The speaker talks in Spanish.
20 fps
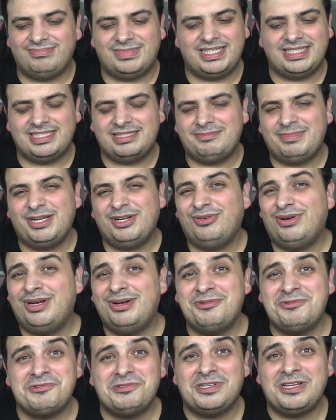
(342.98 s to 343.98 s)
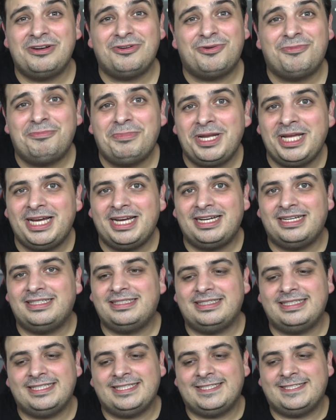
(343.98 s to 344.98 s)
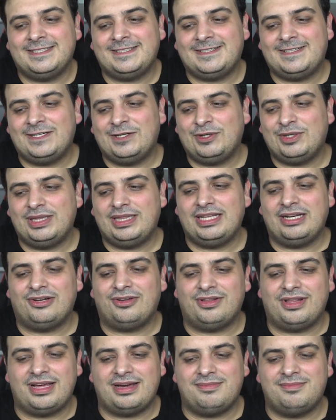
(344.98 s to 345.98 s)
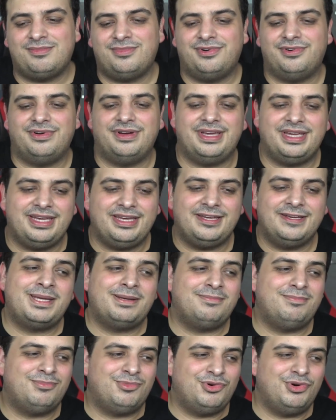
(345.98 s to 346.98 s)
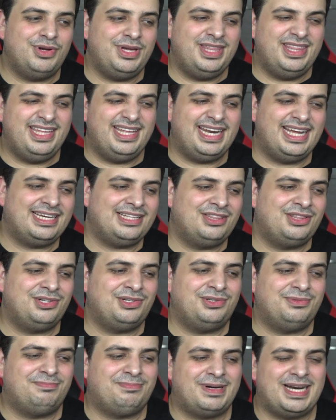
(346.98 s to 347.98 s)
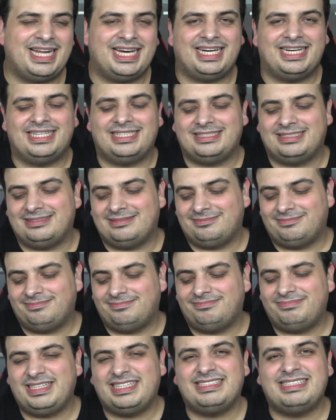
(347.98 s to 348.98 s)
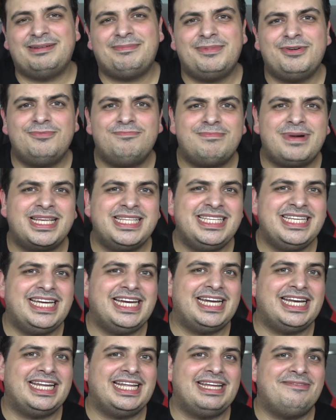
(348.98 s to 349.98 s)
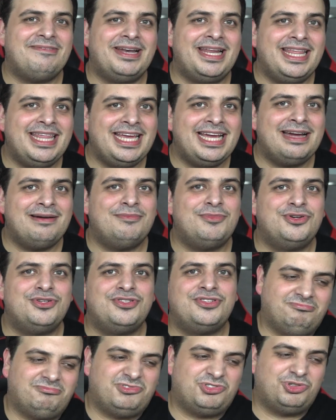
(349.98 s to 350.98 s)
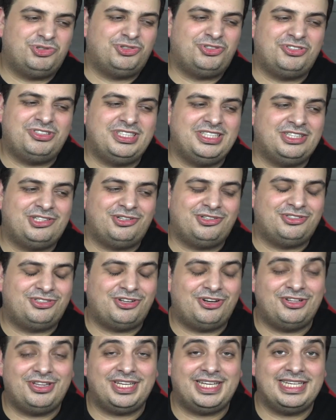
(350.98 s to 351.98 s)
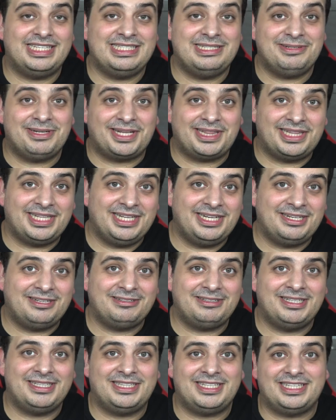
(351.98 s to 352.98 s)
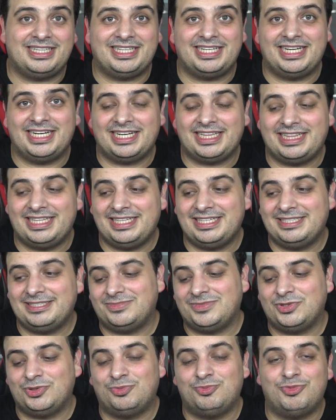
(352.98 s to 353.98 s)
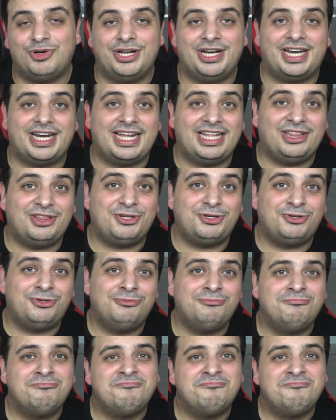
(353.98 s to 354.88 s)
esta película no se lo complica, eh, creo que te lo da muy, muy directo para que sea más digerible, digamos. si solo te quieres divertir, entretenerte un buen rato,